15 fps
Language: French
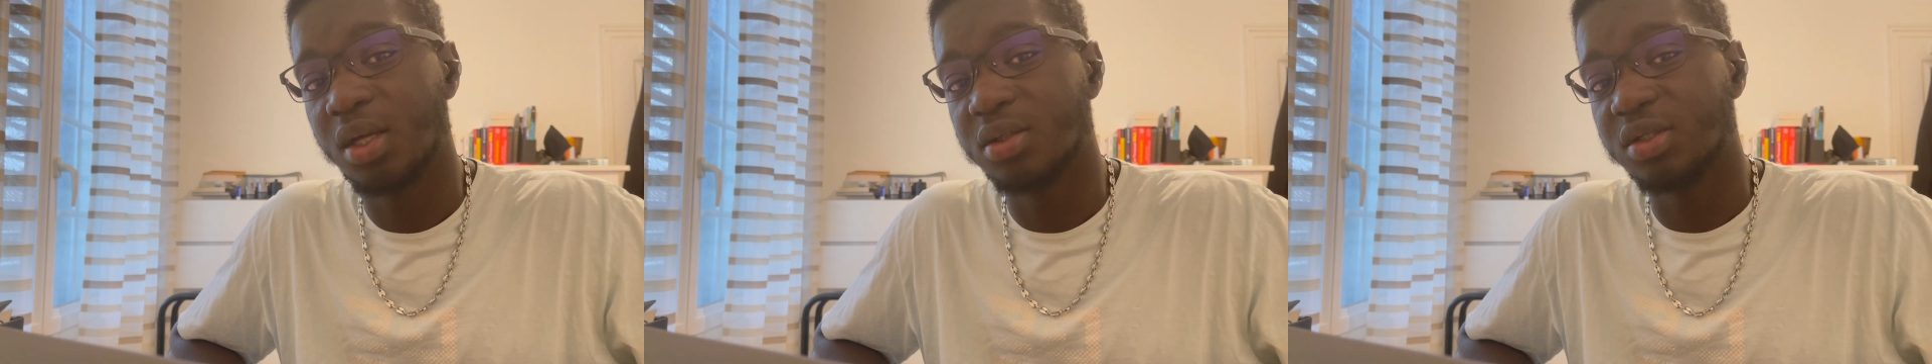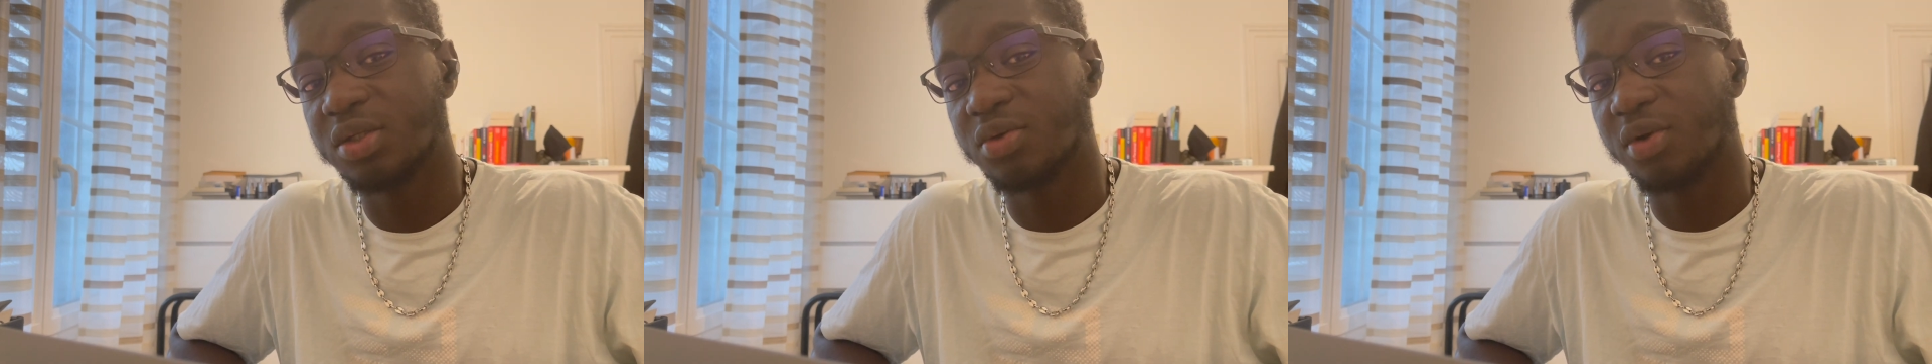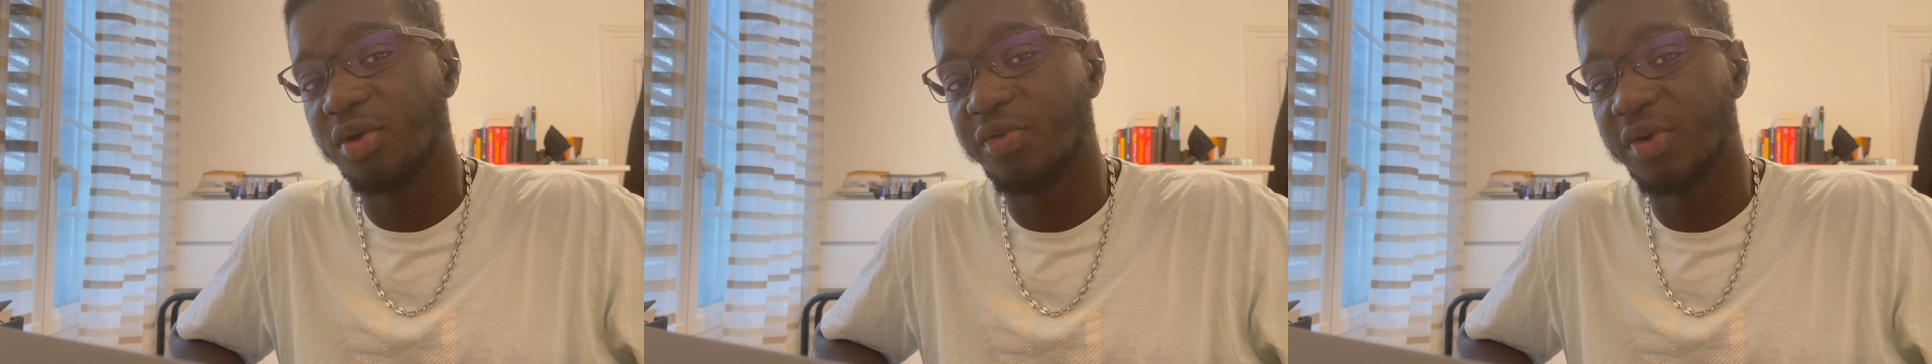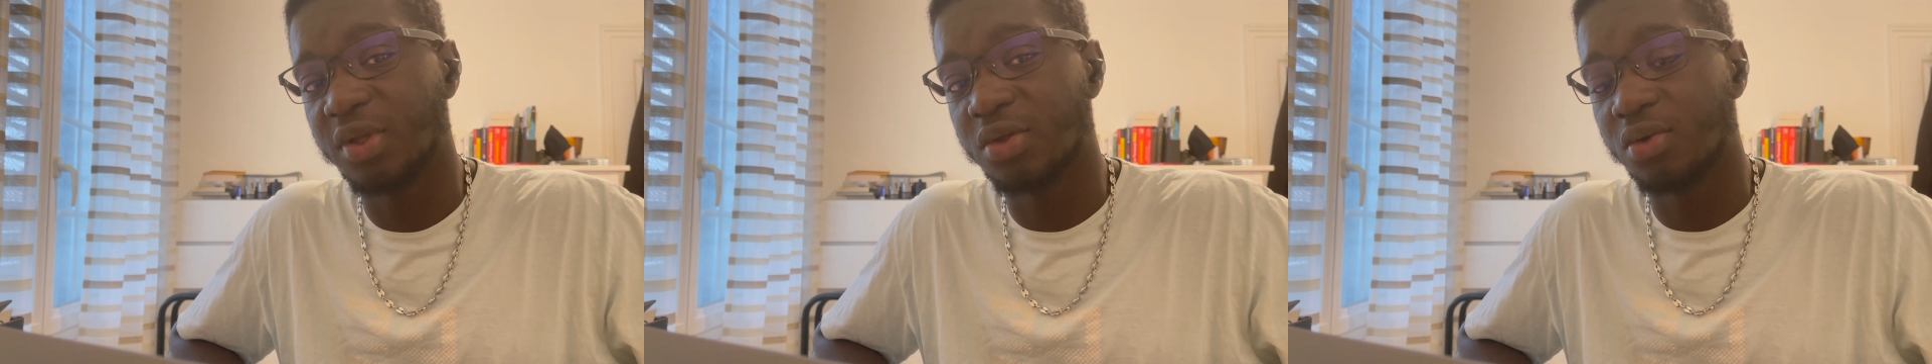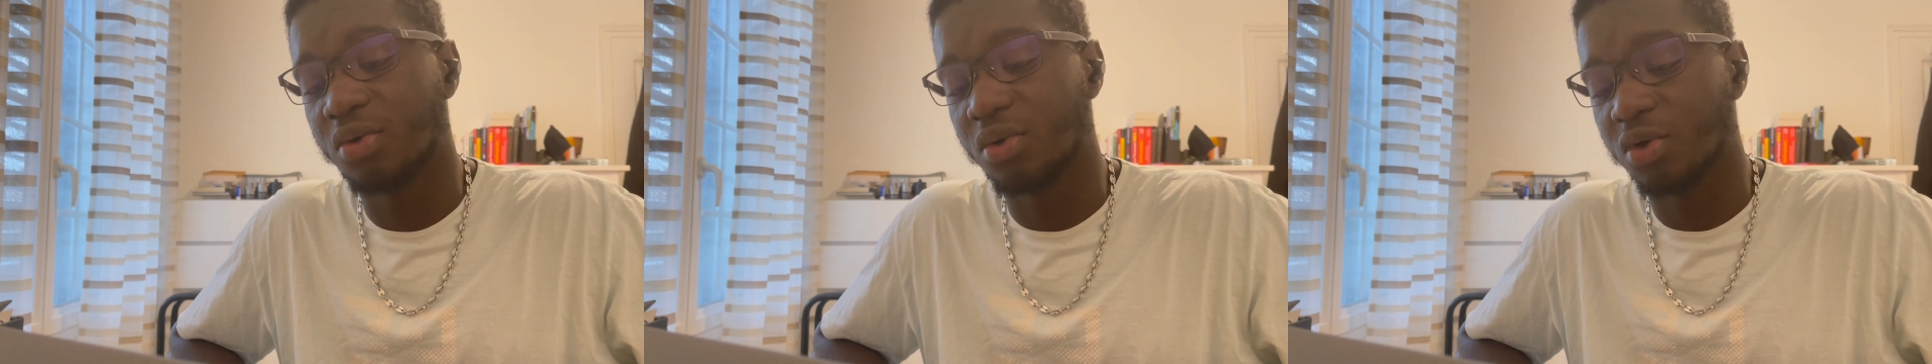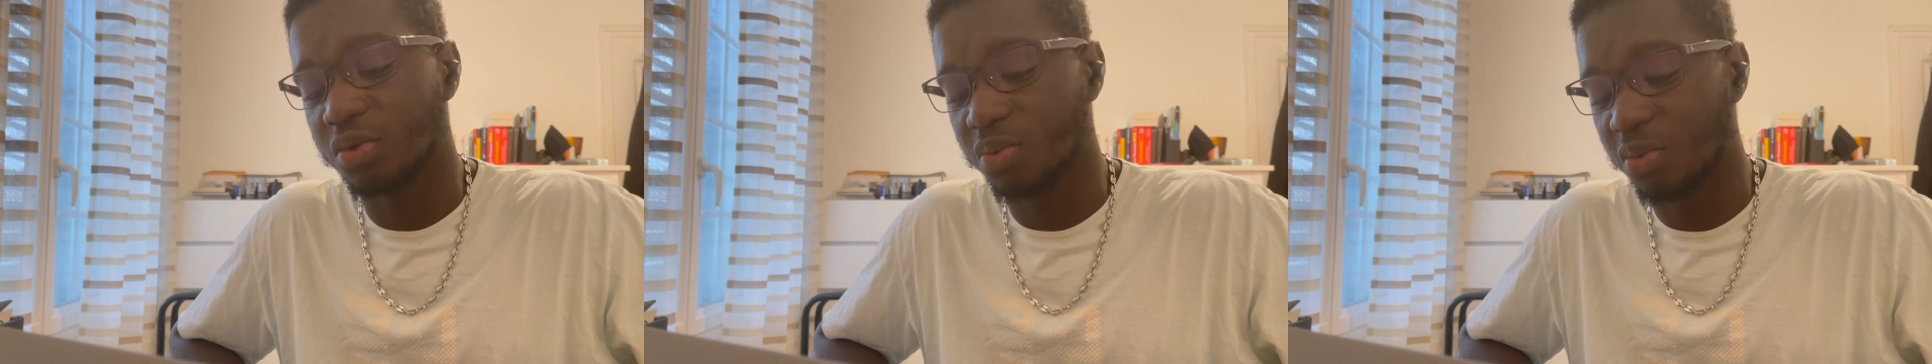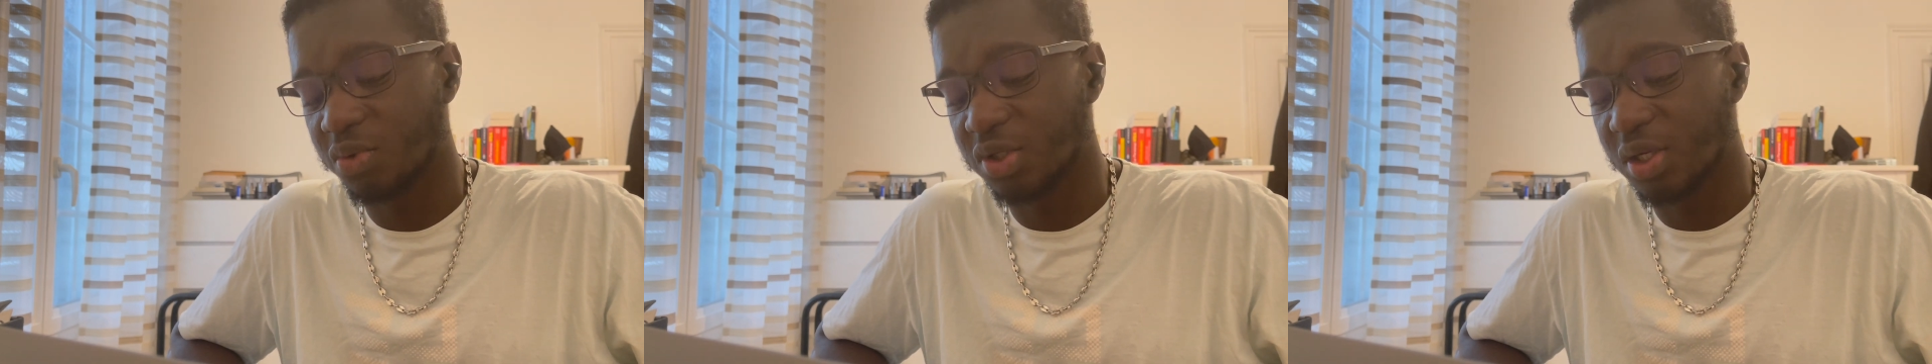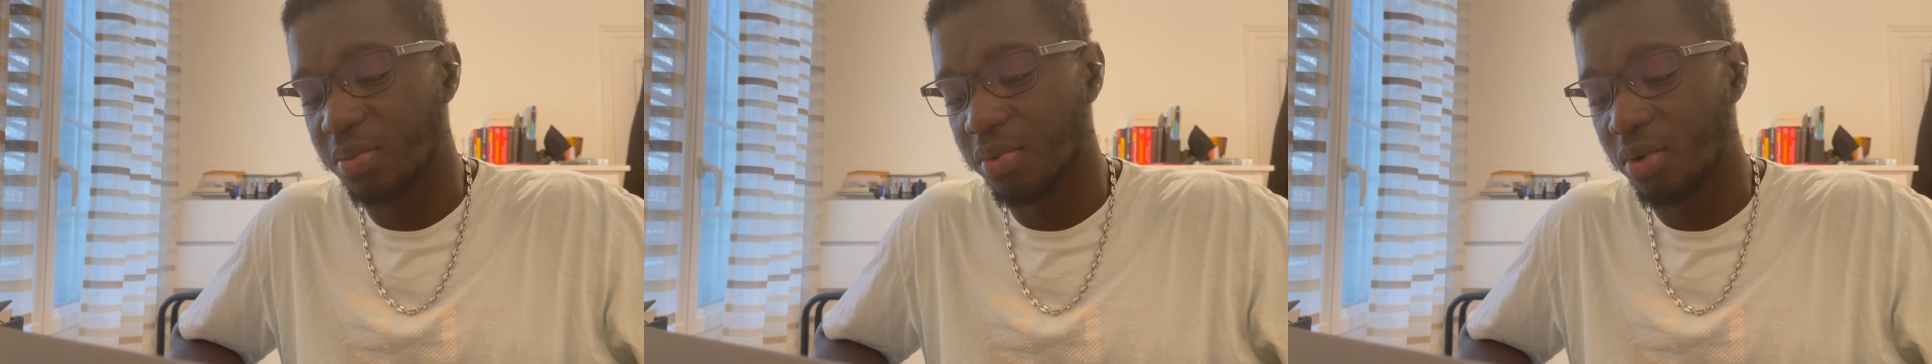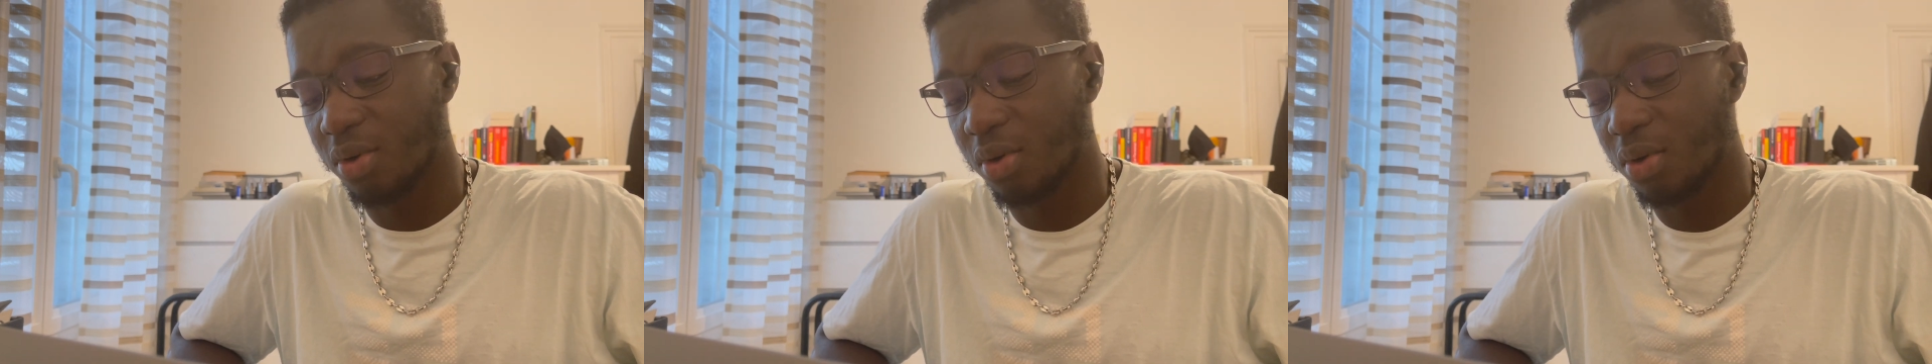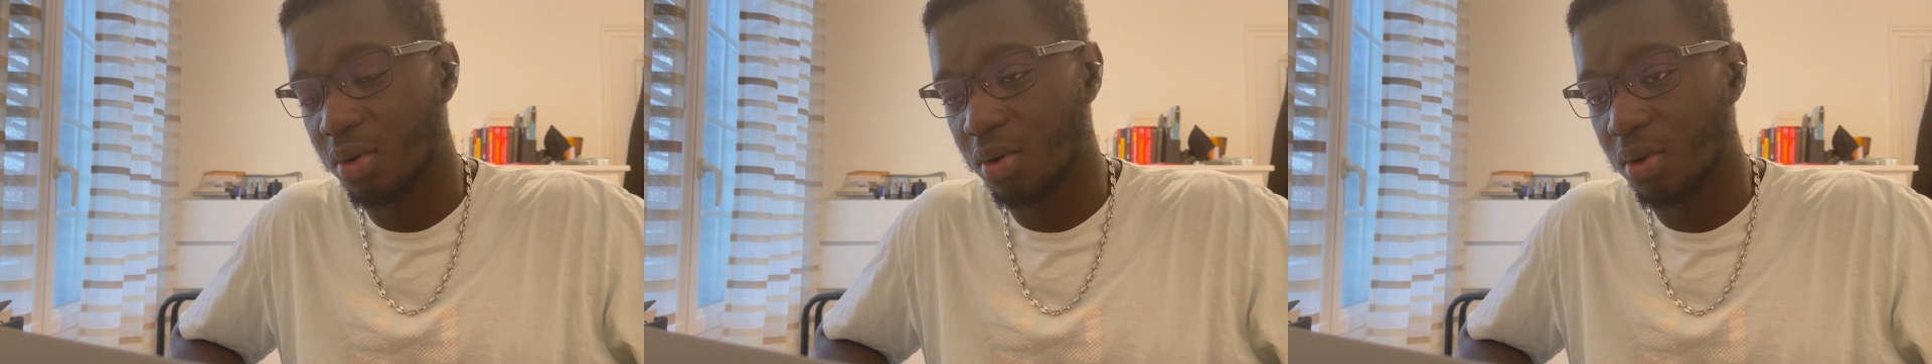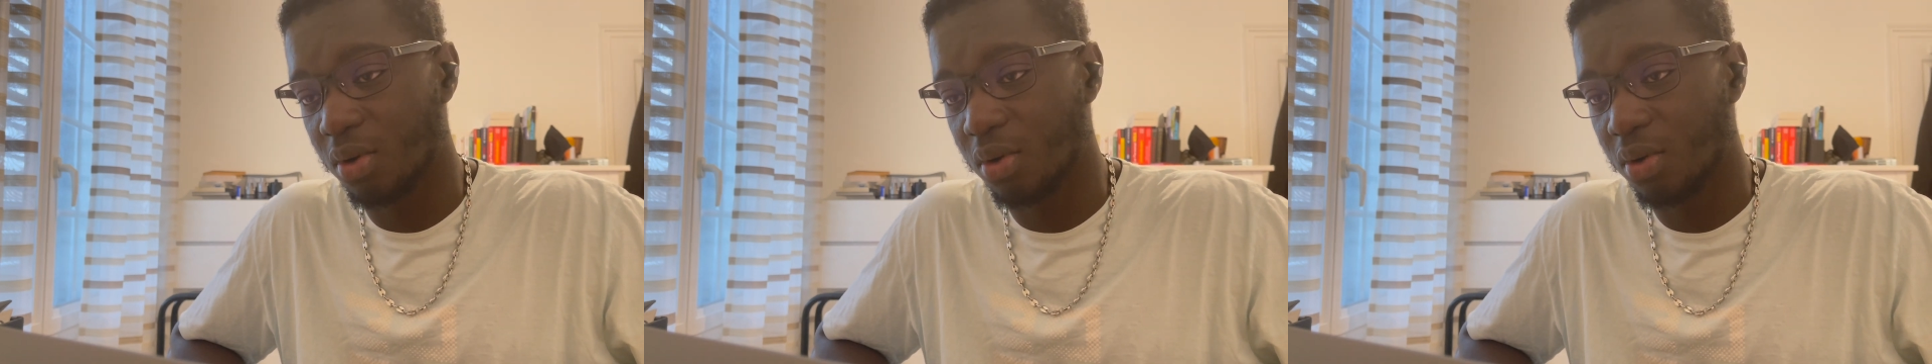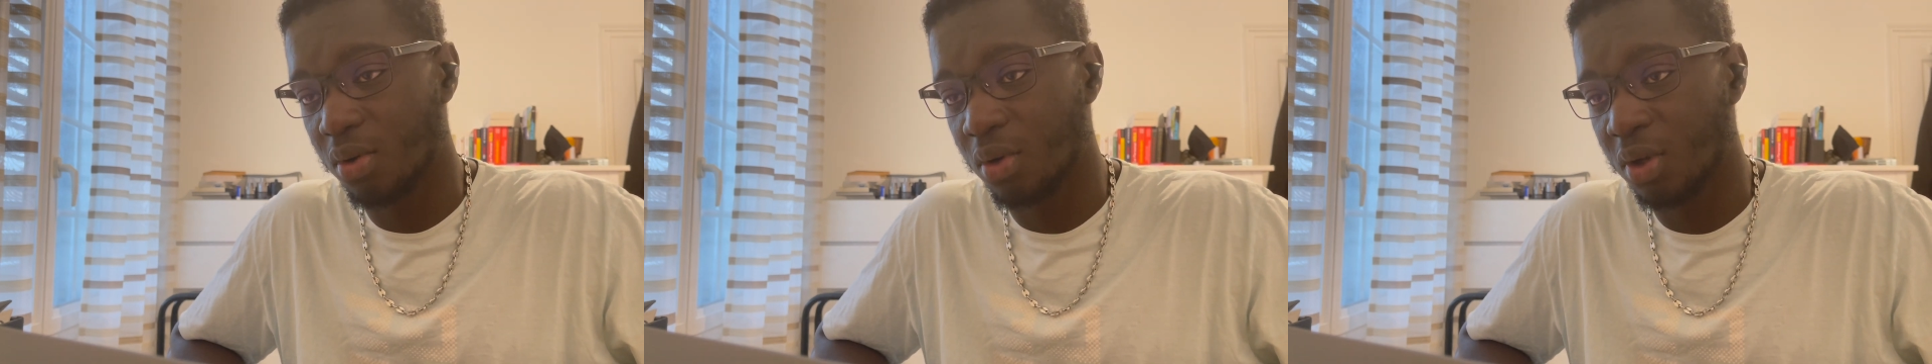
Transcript: sur le fait qu'en ce moment, j'apprends euh,